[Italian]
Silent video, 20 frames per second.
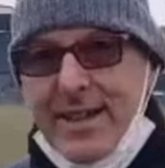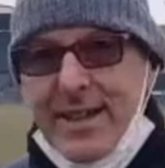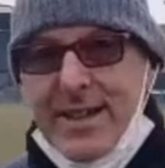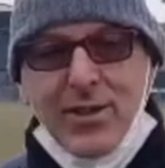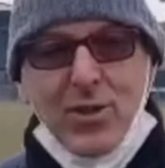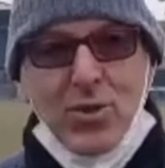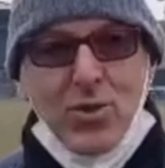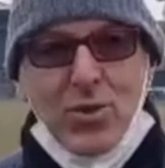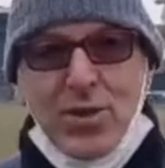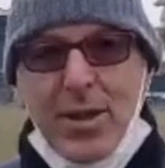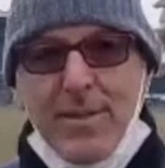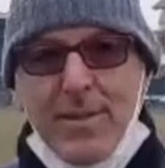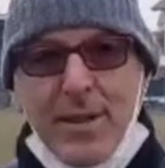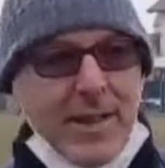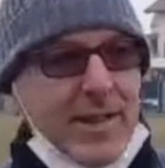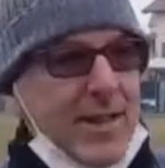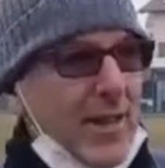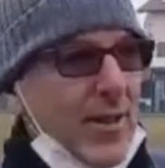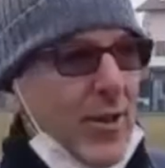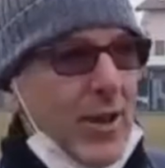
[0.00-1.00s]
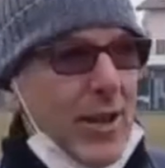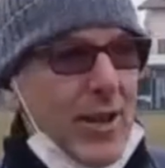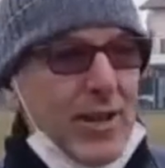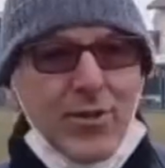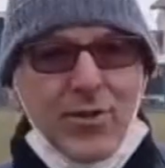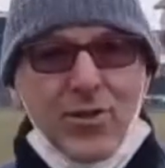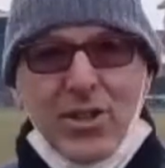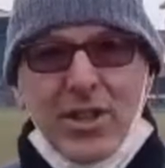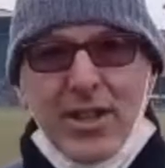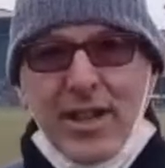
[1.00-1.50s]
giustamente loro
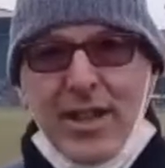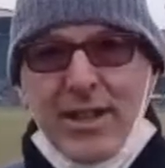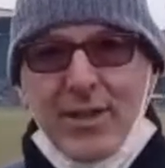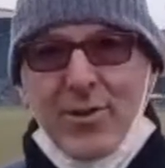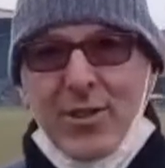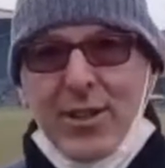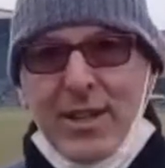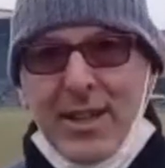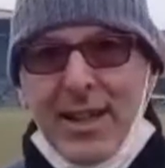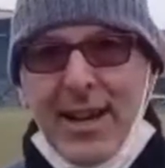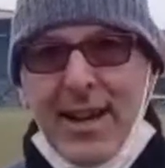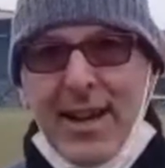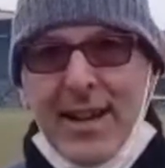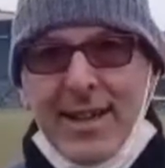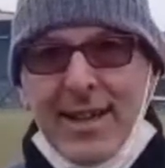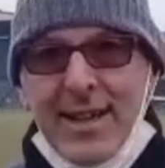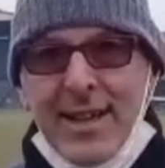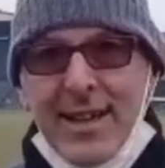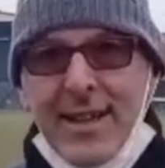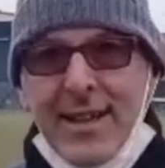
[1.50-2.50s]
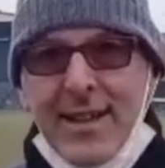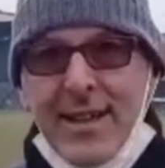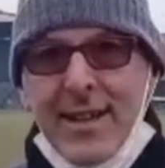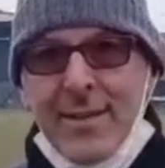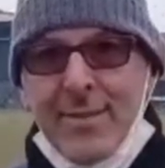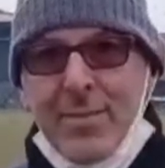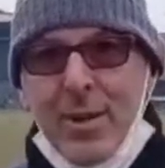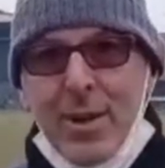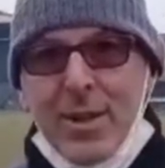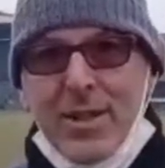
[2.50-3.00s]
hanno cercato di creare
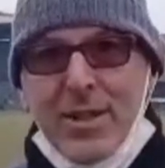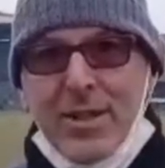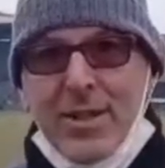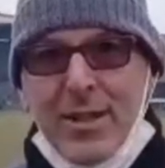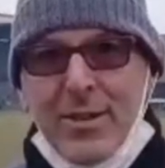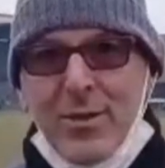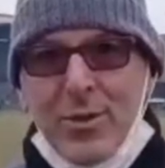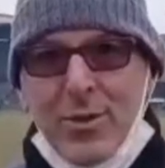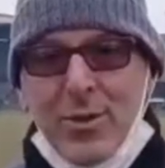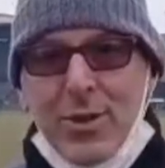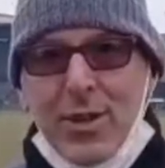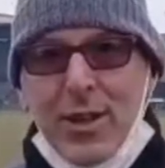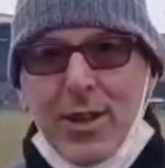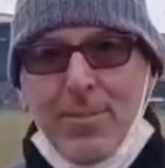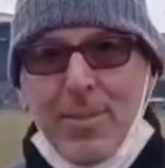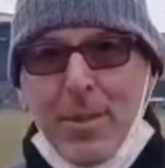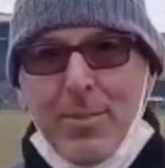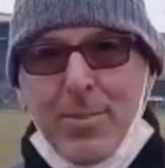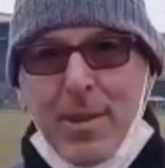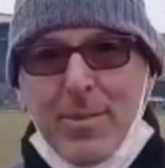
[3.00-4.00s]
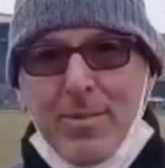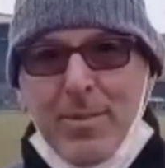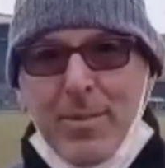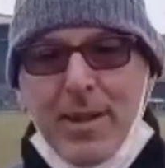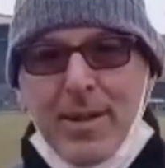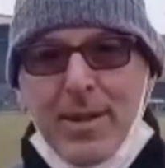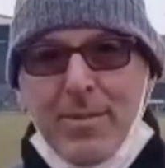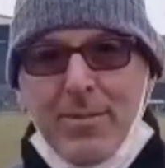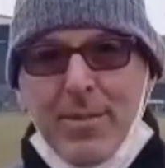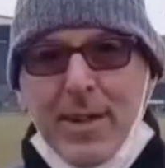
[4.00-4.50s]
poi nel secondo tempo per,
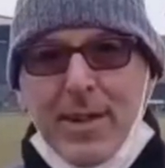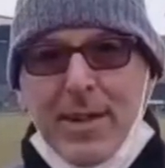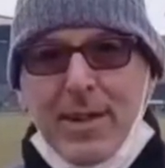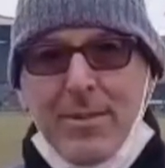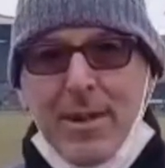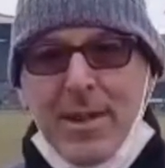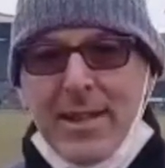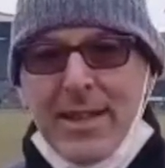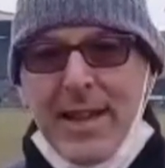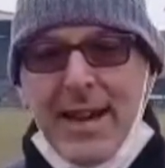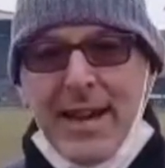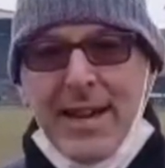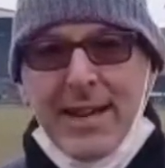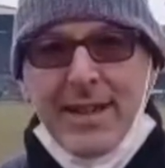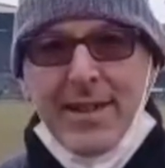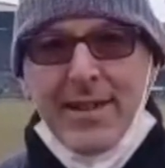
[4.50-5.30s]
per, per rimediare.